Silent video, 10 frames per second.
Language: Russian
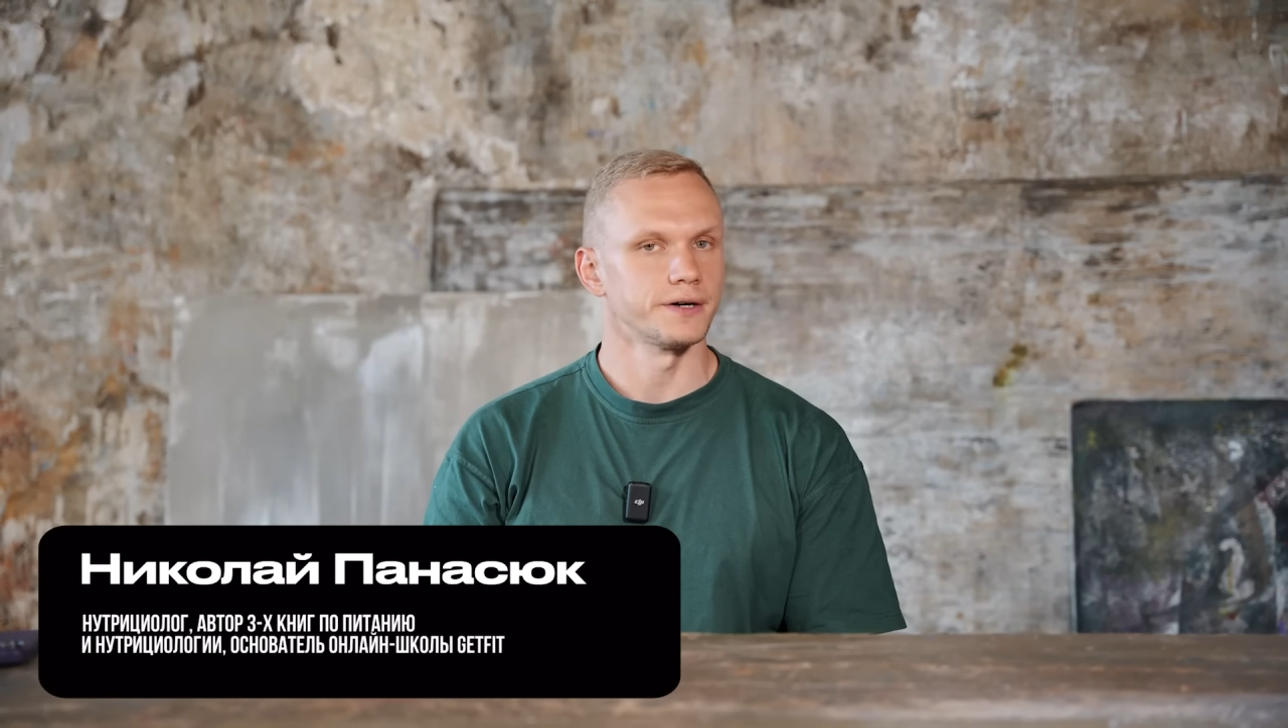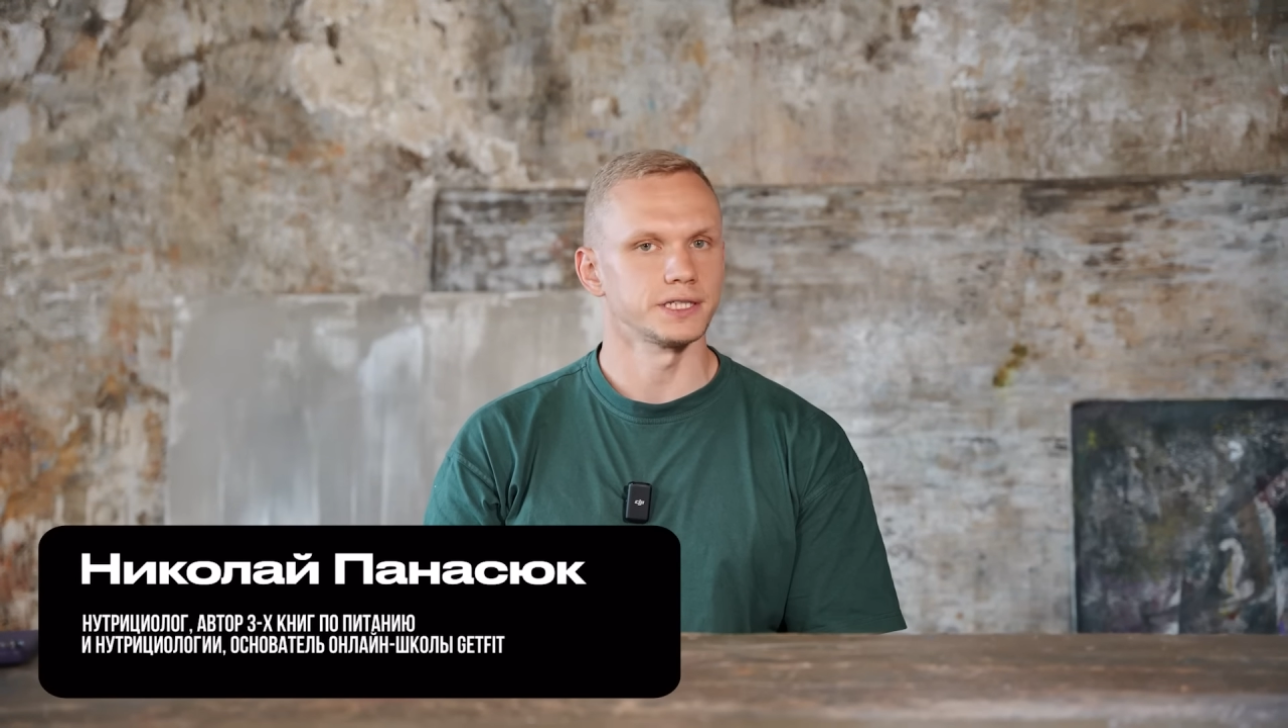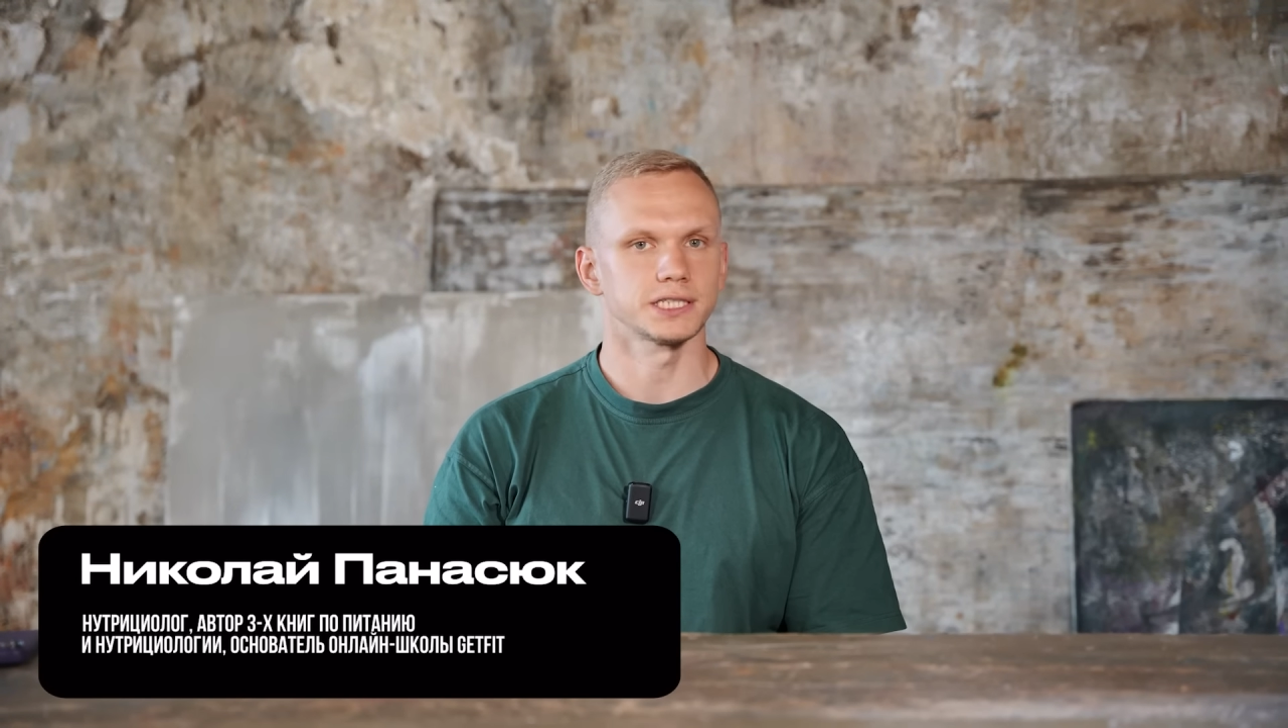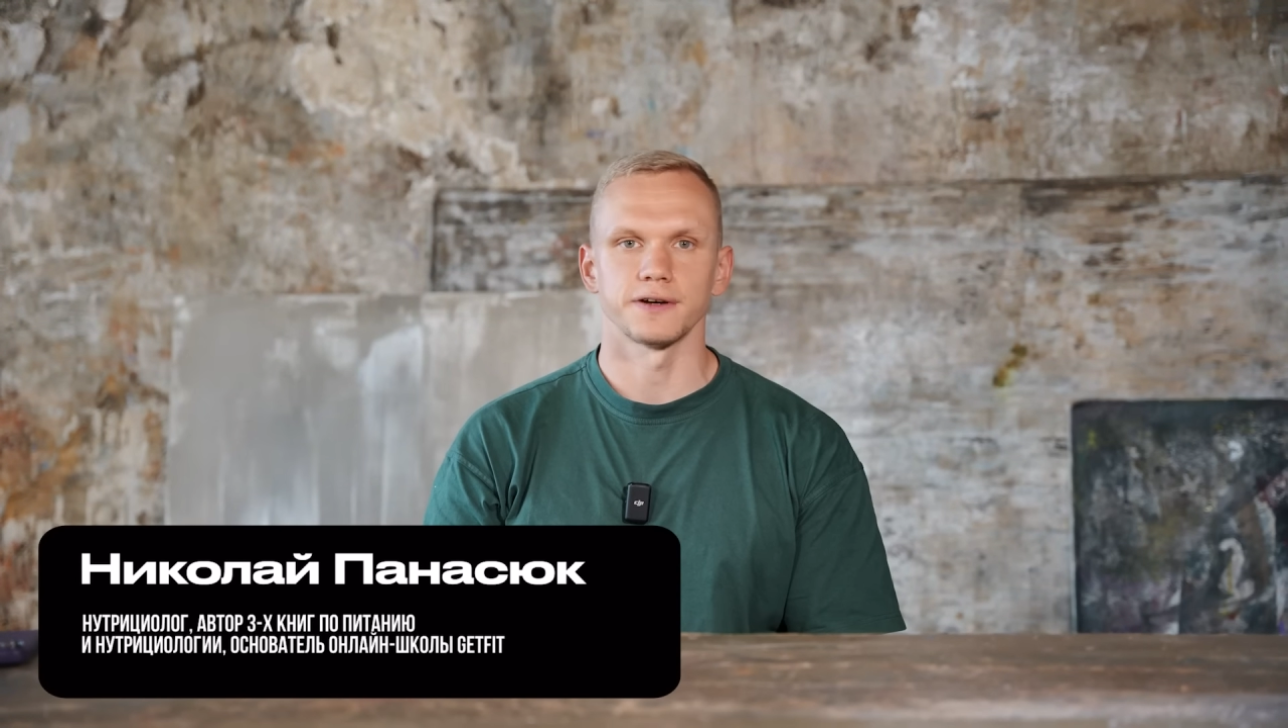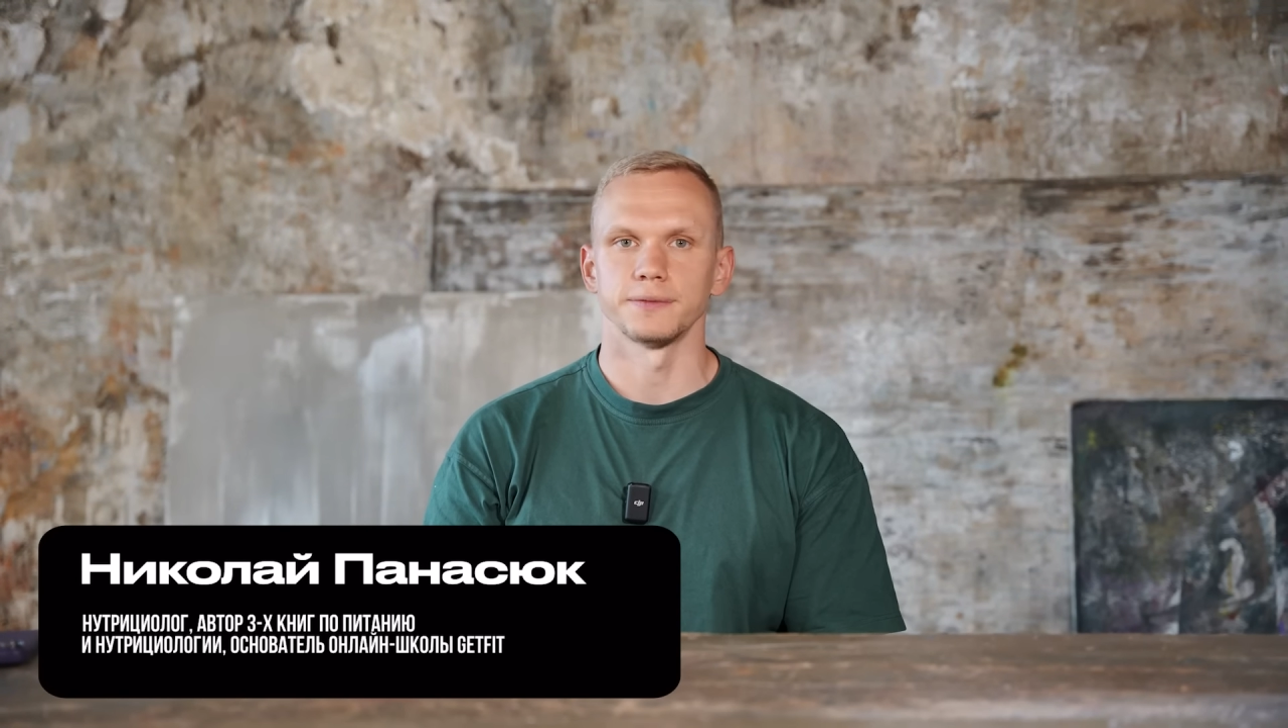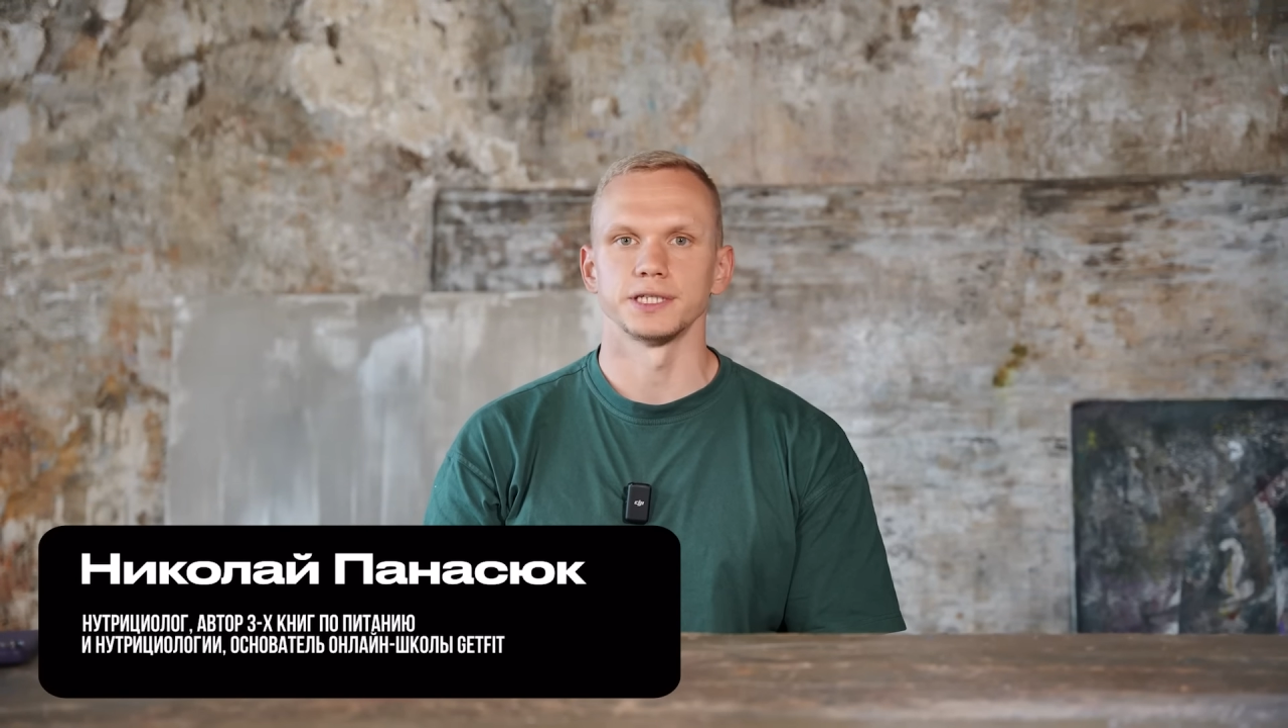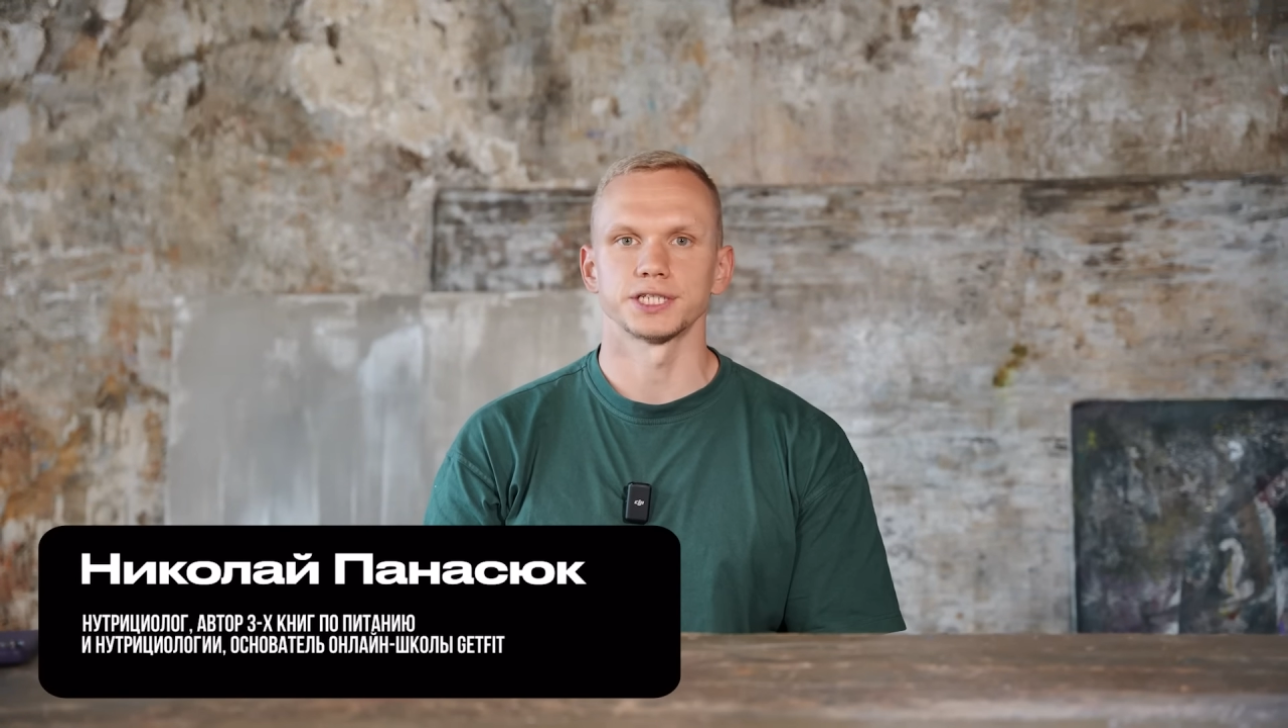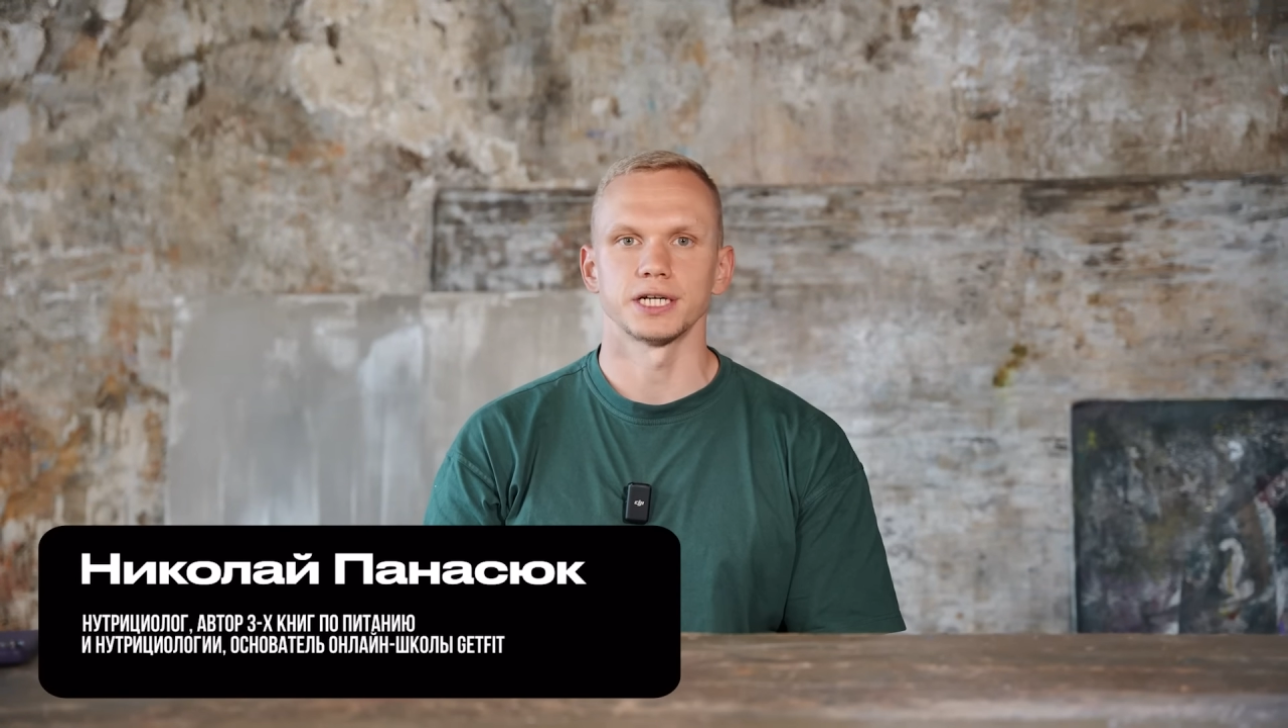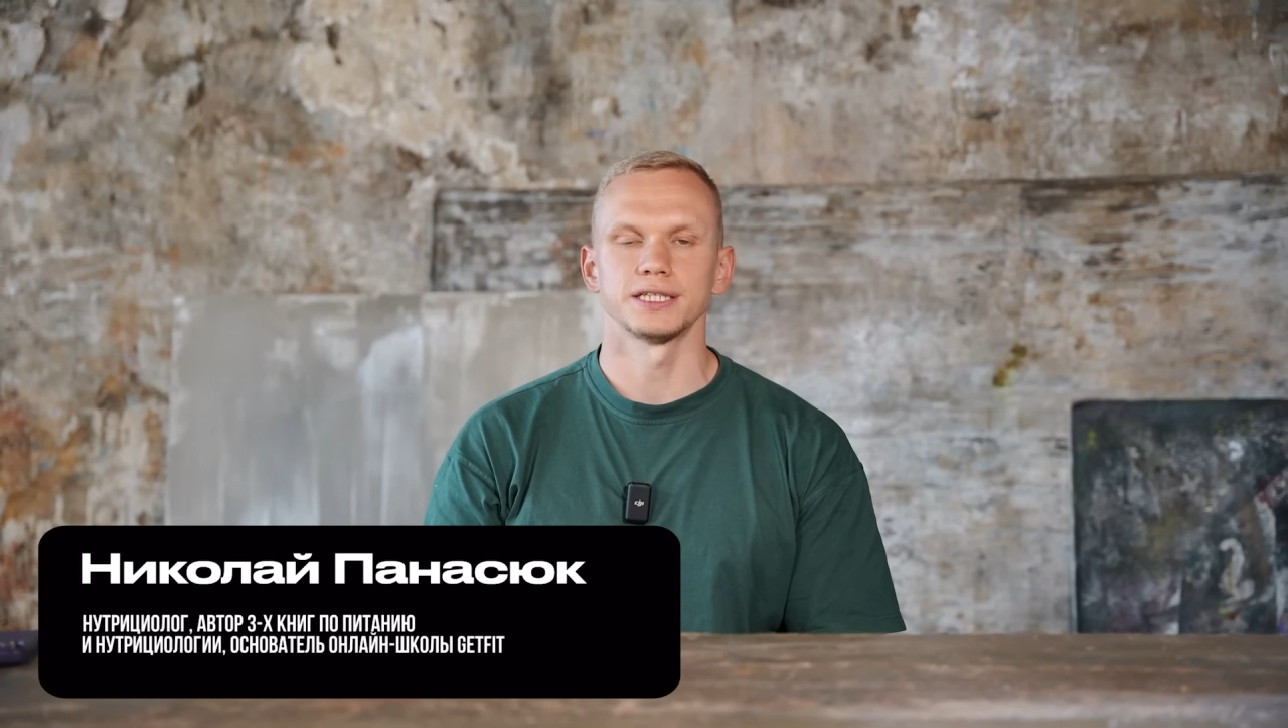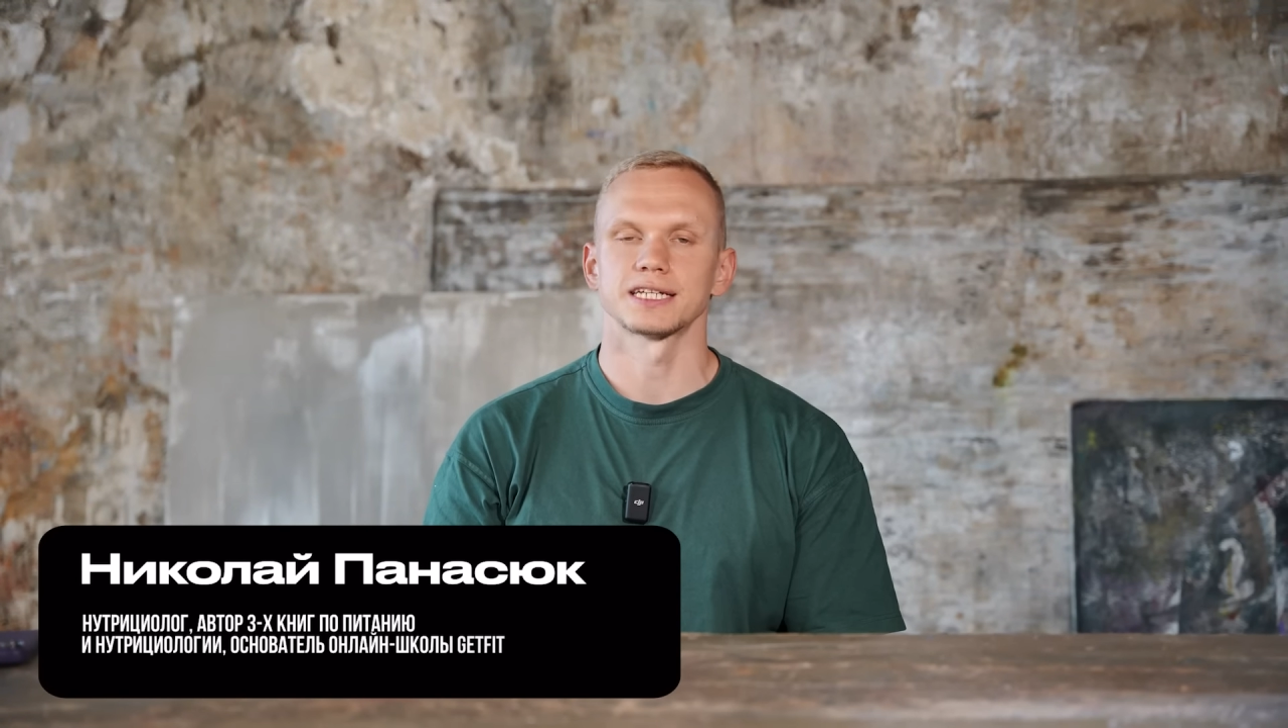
Давайте с вами начинать